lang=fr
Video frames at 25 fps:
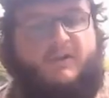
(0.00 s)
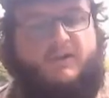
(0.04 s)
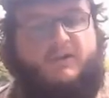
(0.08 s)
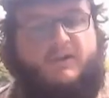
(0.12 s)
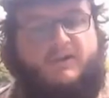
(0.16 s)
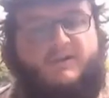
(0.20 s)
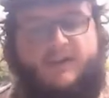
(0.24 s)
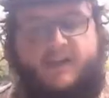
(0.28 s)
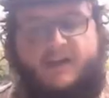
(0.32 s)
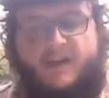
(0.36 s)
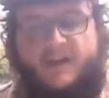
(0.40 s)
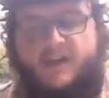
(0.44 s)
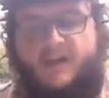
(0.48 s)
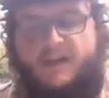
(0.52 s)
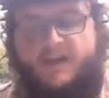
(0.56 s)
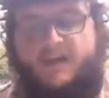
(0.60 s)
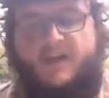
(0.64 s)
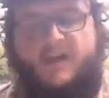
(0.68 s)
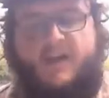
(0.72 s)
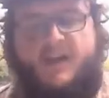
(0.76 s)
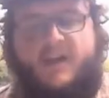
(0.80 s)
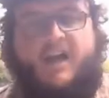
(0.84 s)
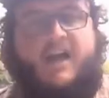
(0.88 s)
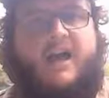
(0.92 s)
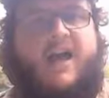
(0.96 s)
littéraires
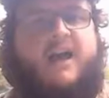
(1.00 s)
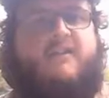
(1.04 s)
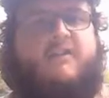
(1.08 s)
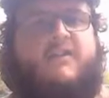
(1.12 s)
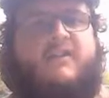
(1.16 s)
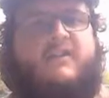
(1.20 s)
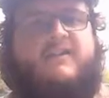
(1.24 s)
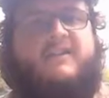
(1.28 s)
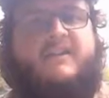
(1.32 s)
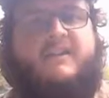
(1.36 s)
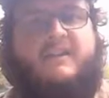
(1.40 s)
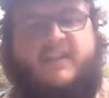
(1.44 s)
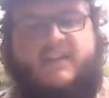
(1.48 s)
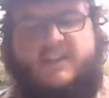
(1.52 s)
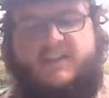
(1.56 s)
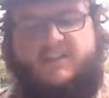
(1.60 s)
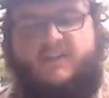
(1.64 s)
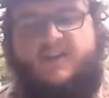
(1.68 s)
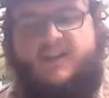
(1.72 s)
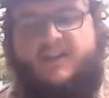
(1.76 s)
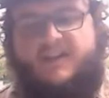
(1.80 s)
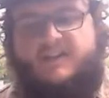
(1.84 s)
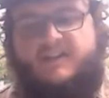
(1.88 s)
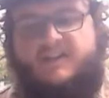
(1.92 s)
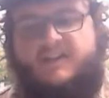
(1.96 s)
afin de
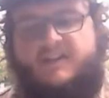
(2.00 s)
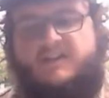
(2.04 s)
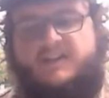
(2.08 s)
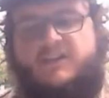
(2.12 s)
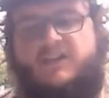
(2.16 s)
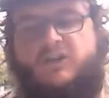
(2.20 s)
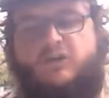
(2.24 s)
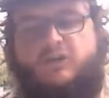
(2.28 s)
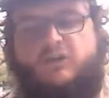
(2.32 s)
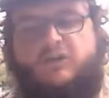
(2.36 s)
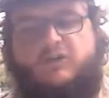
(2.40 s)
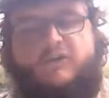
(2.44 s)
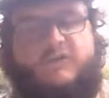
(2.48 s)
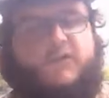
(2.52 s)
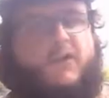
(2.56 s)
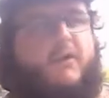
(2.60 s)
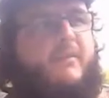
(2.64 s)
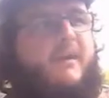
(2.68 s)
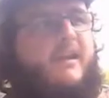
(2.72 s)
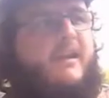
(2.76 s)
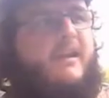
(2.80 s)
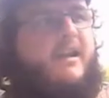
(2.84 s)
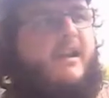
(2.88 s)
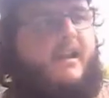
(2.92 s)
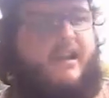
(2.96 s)
satisfaire les exigences
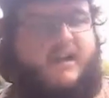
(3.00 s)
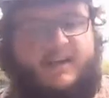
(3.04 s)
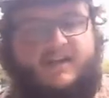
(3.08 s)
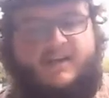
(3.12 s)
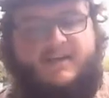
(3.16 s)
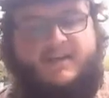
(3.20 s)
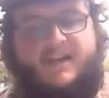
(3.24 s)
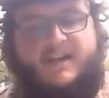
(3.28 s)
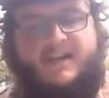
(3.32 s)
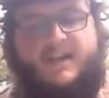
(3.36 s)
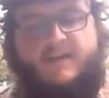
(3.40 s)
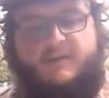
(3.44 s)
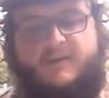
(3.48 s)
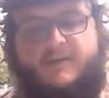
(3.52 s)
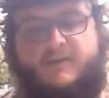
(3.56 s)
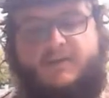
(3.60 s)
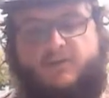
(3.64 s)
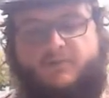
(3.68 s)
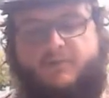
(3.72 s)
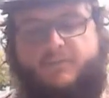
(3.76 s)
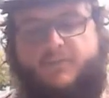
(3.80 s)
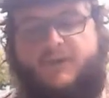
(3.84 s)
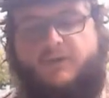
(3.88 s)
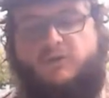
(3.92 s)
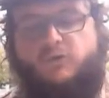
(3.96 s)
formelles liées à la mise
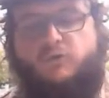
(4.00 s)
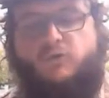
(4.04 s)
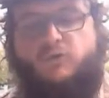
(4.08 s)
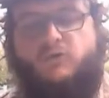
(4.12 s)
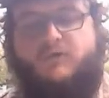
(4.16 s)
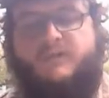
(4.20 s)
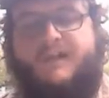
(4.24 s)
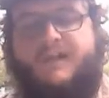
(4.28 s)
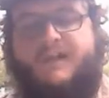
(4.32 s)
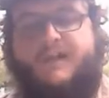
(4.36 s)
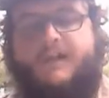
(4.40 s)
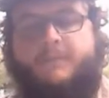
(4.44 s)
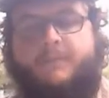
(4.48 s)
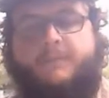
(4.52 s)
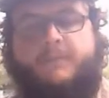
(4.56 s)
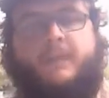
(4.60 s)
en page du journal.